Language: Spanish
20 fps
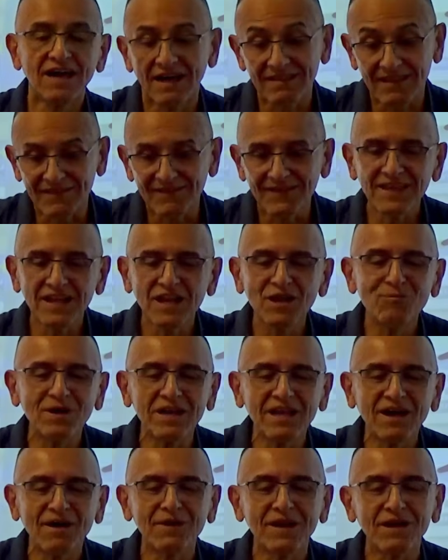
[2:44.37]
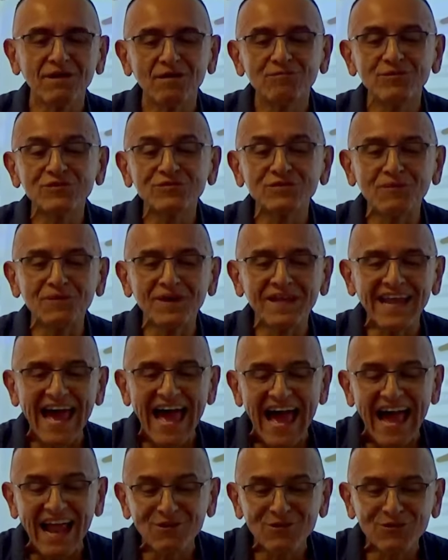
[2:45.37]
a través de la palabra vamos a ver
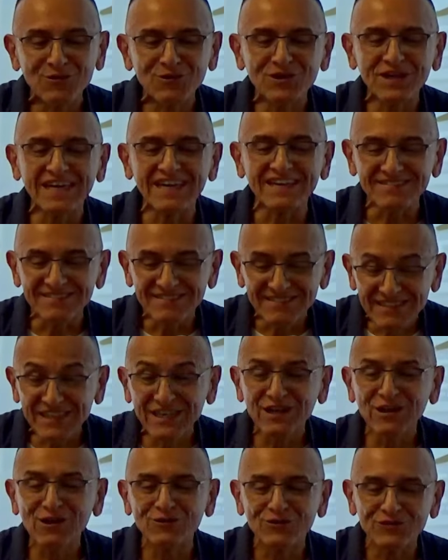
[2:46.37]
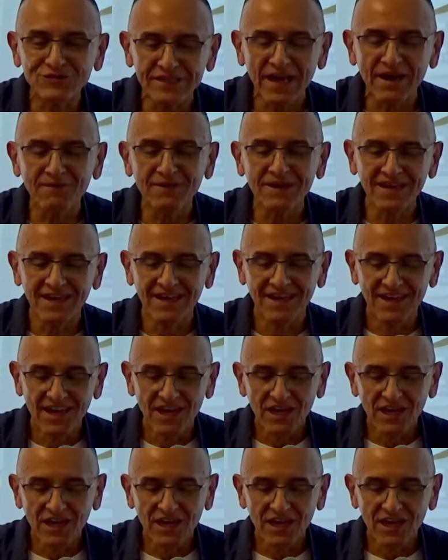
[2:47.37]
algo que sí lo saben.